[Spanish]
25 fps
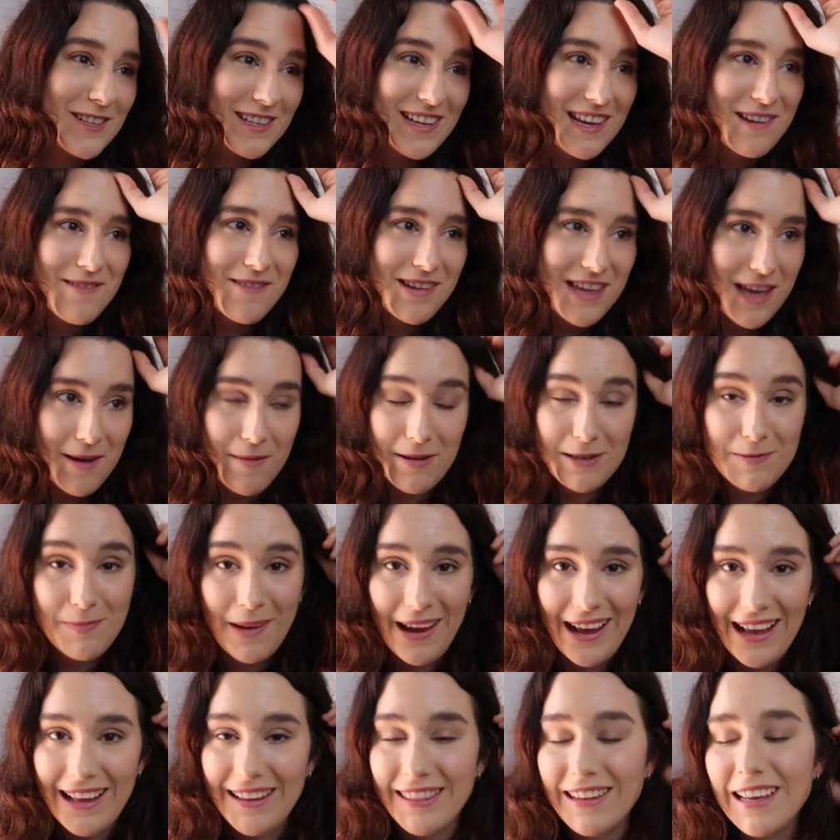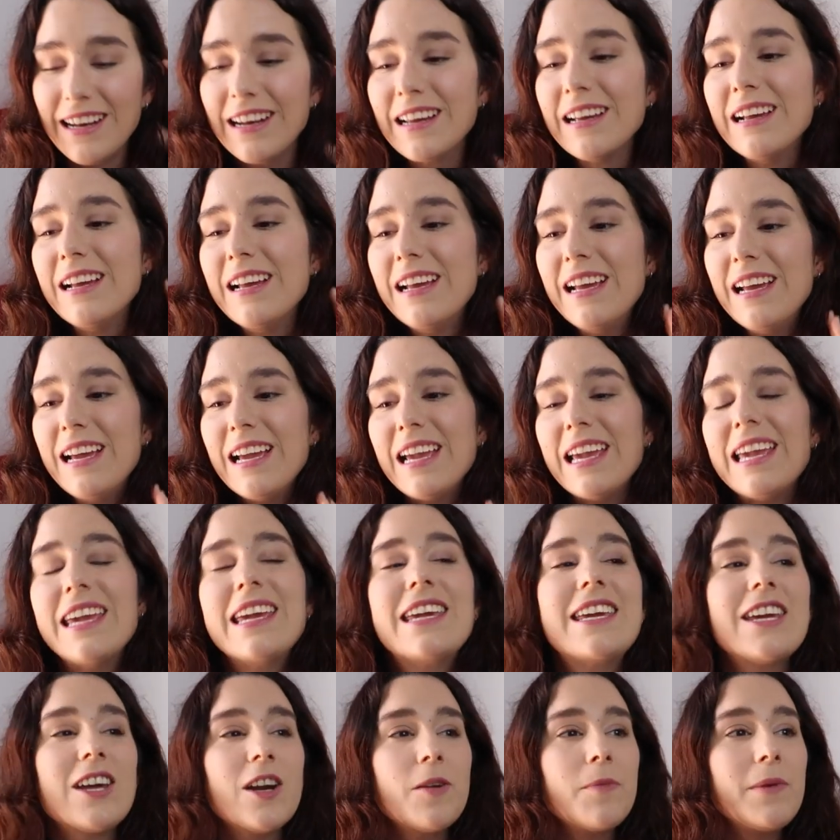Es que, y me encantan
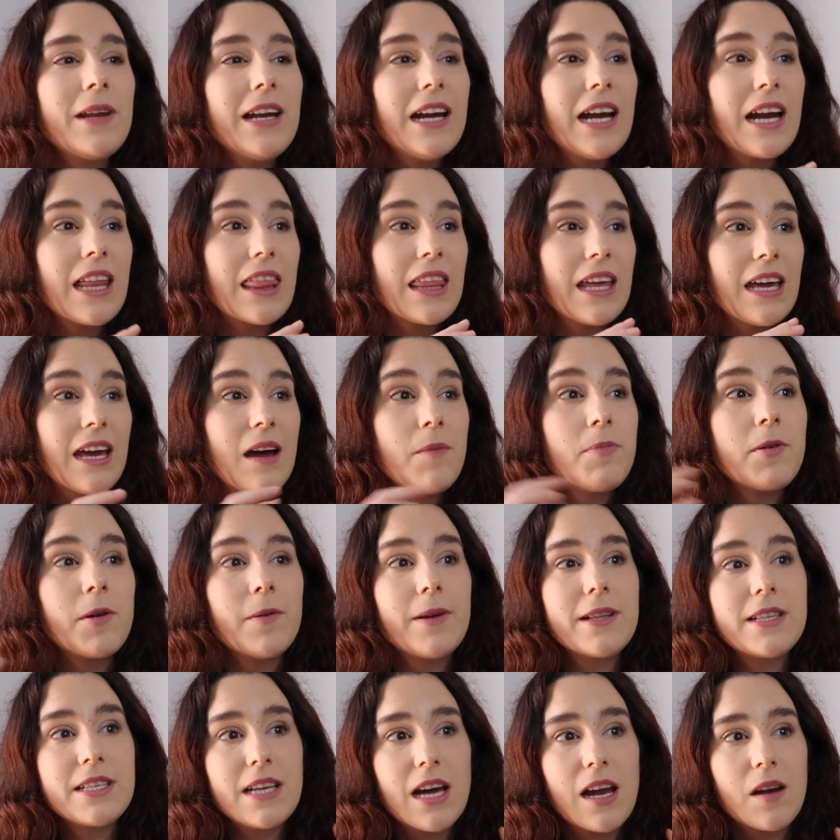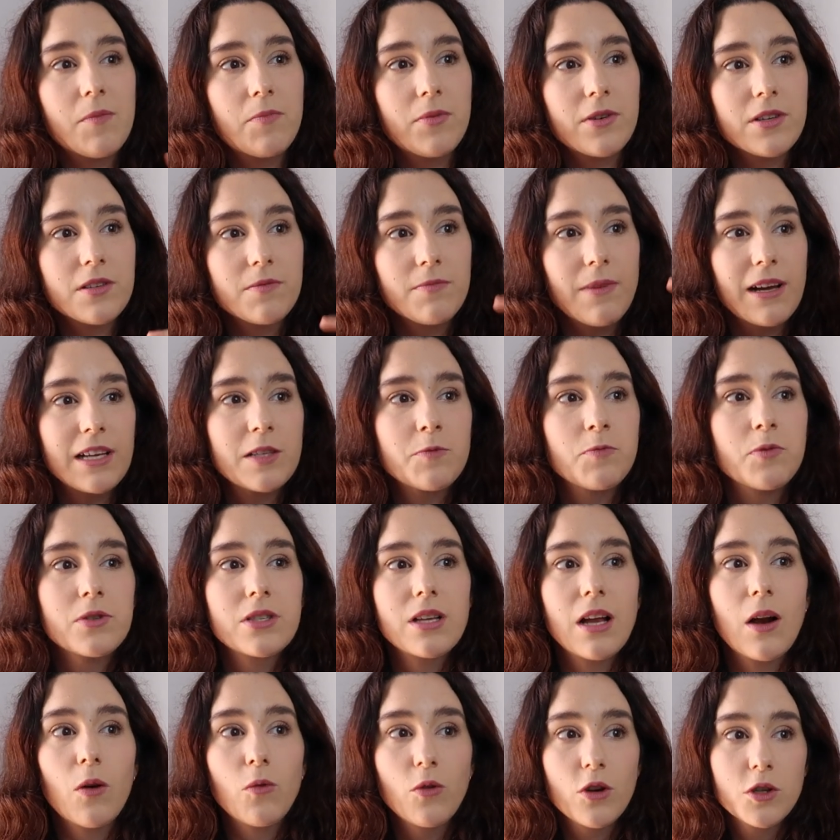y quiero mirar de aprovechar pues más
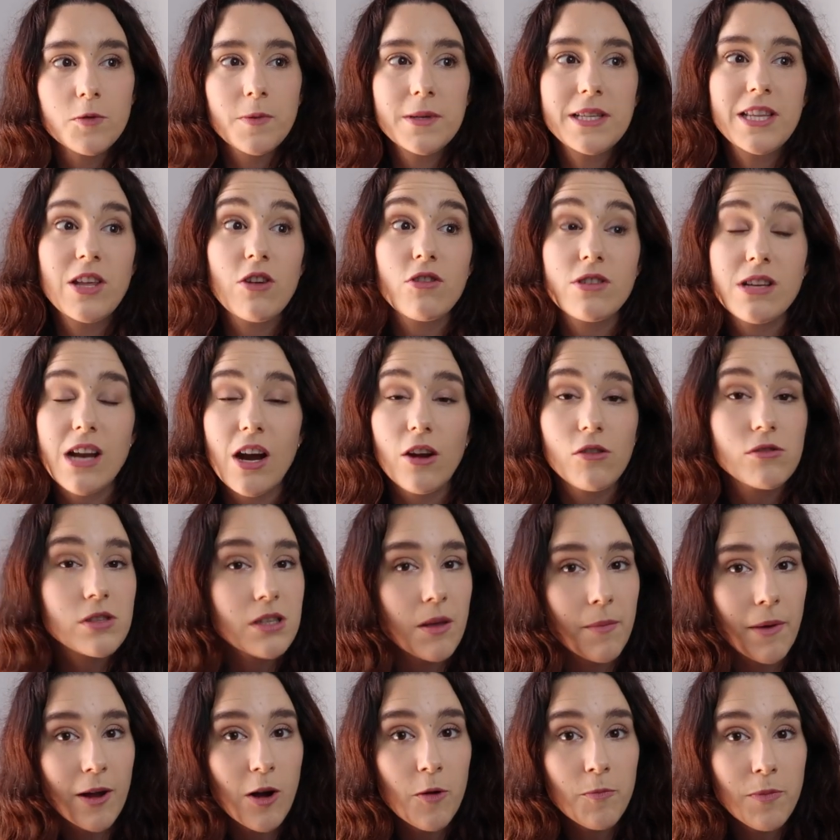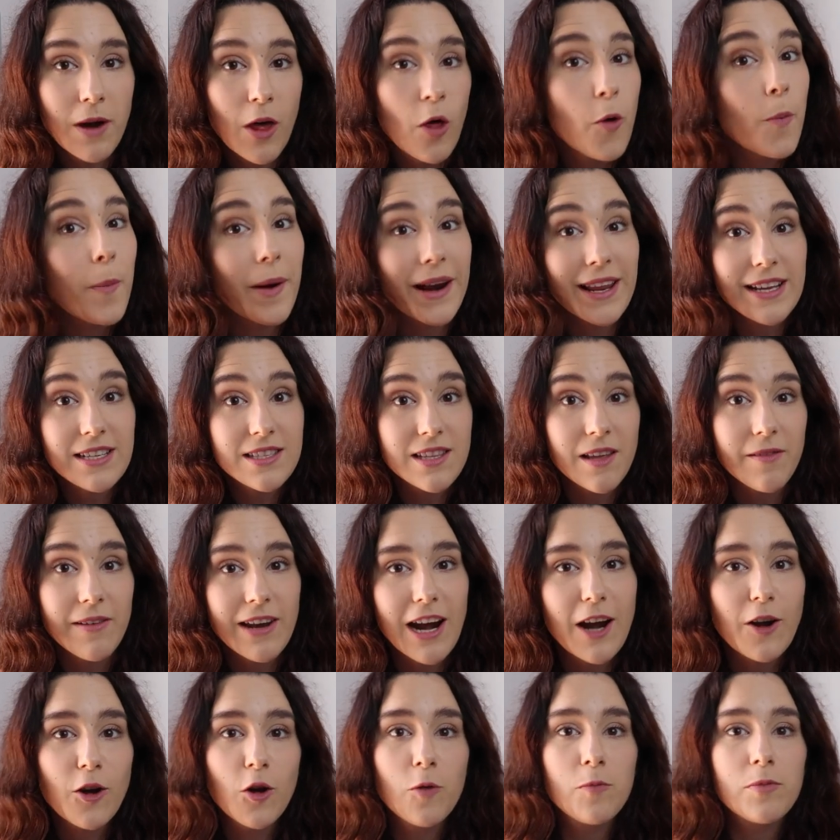pues algunos vestidos largos que me he comprado para este
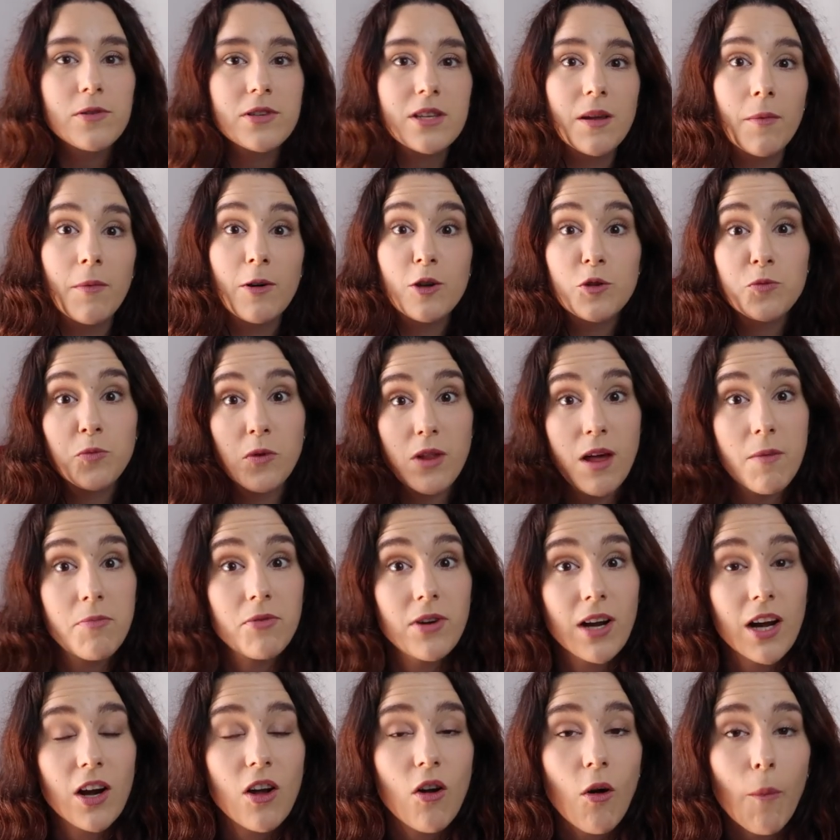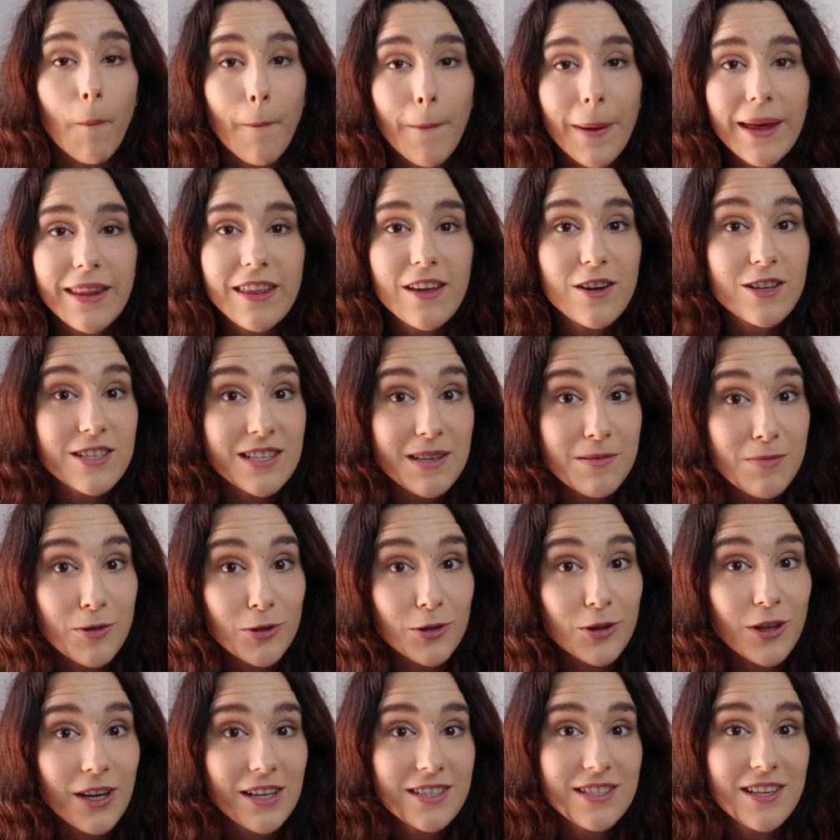verano, pues que me los pueda poner con medias y
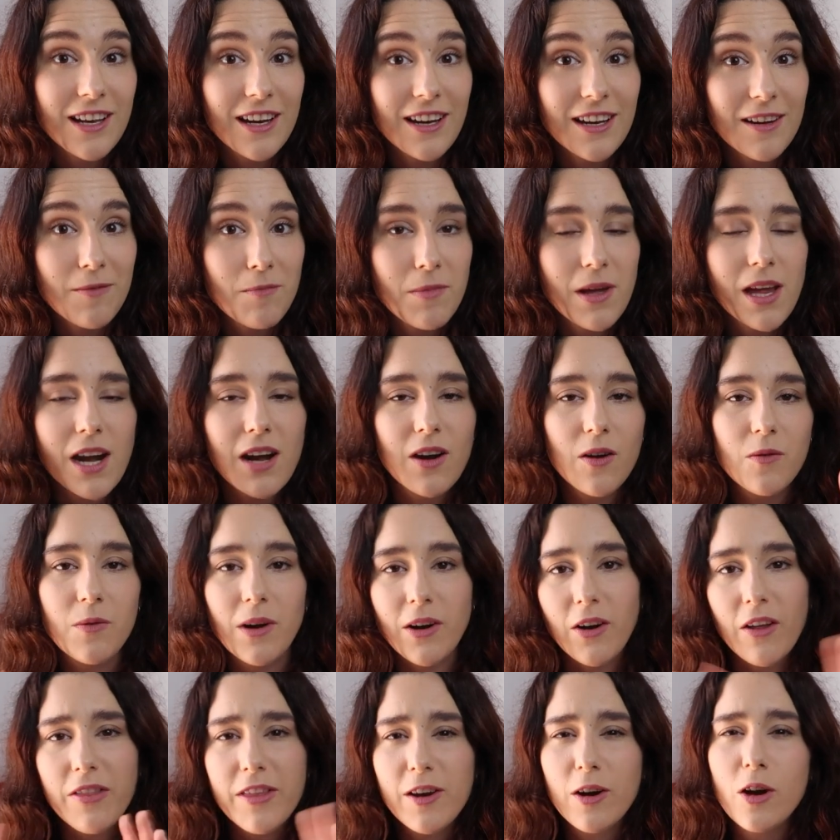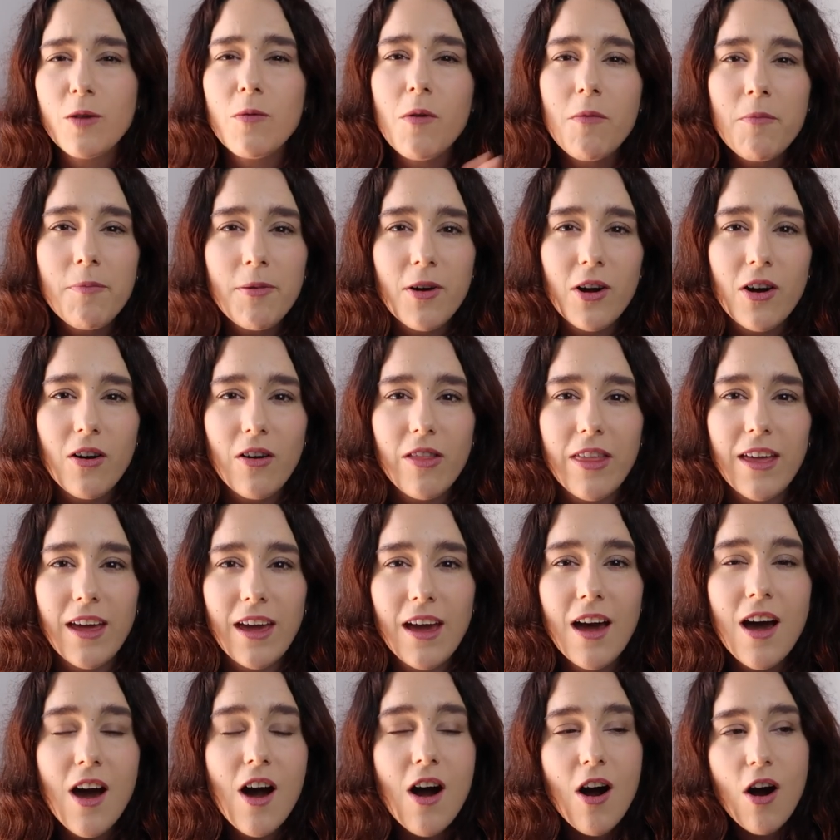botas en invierno, bueno, hacer como un poco
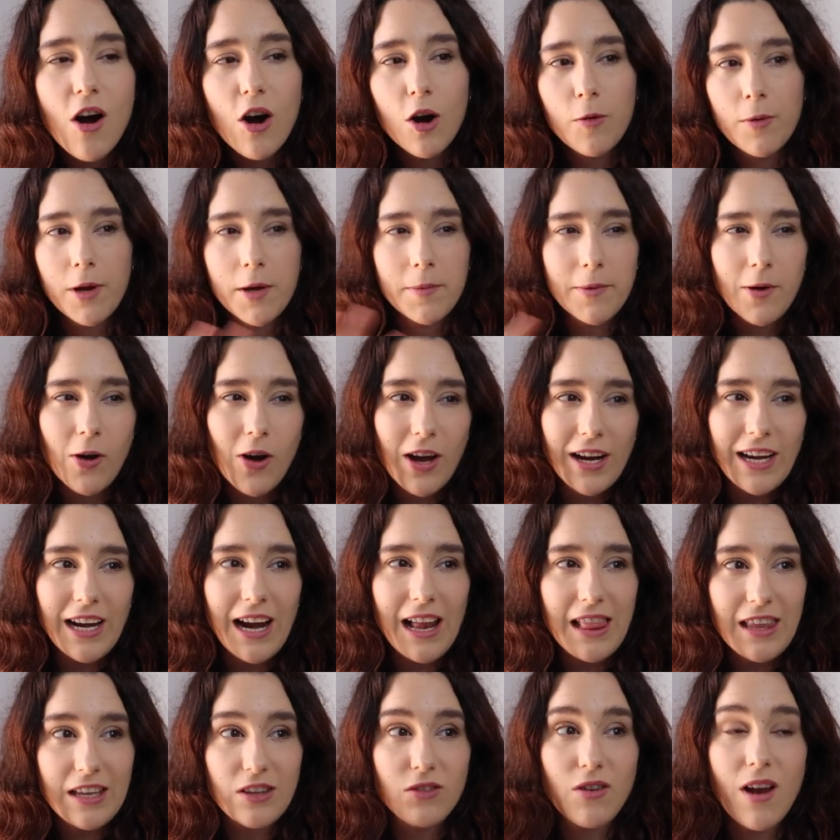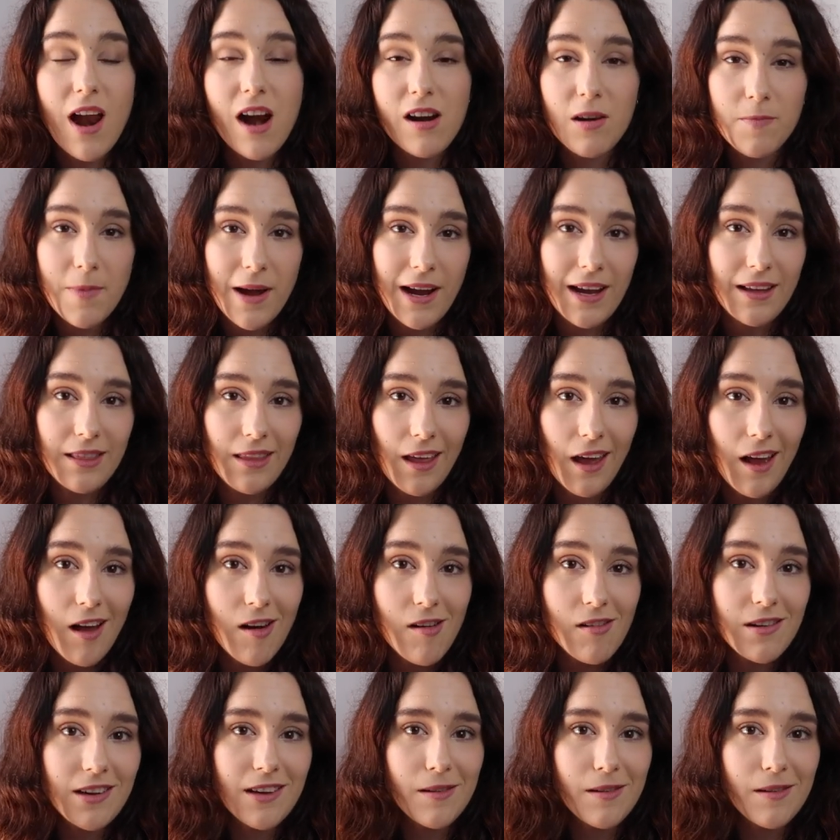de overview general de toda la ropa que tengo